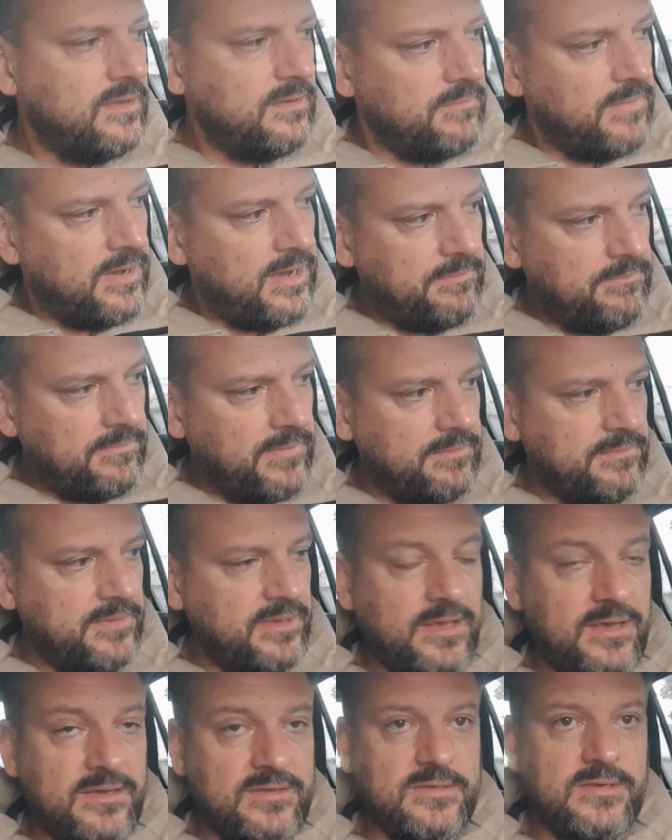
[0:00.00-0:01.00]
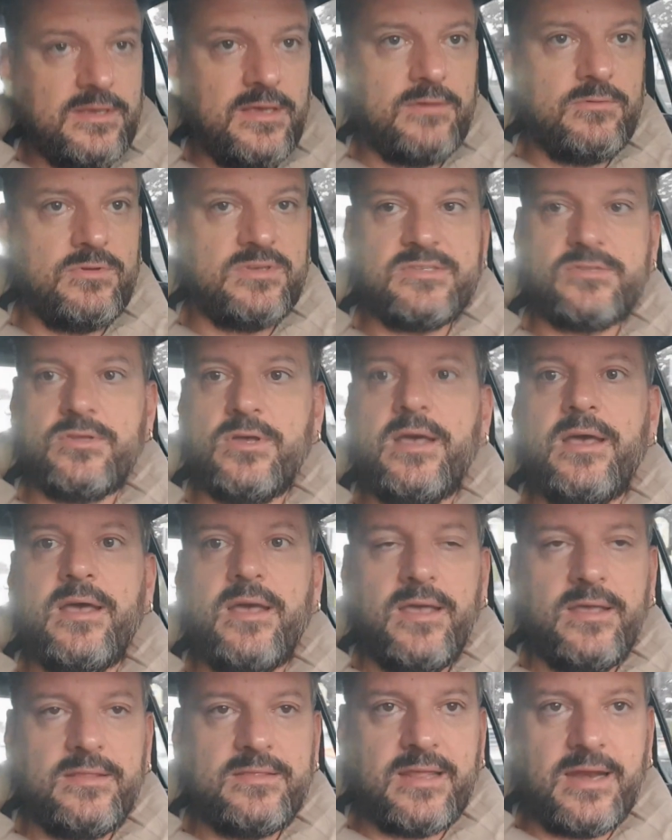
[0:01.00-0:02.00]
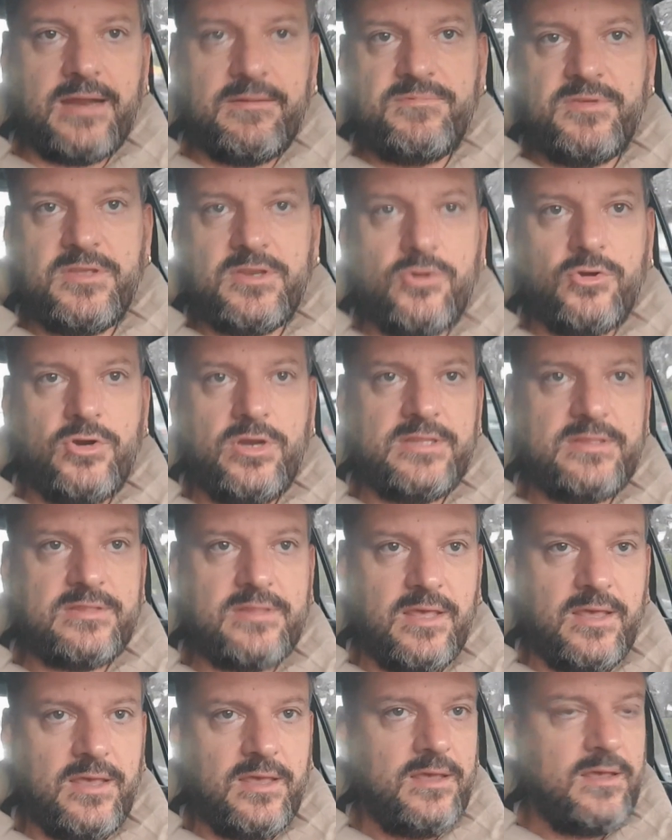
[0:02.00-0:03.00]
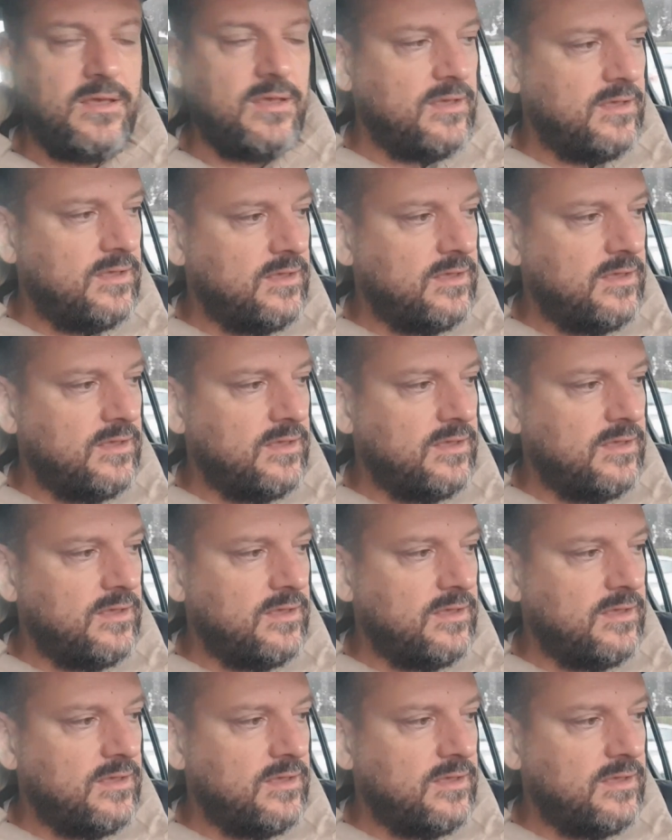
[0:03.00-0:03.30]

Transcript: Mamma mia, eh, questo è tra virgolette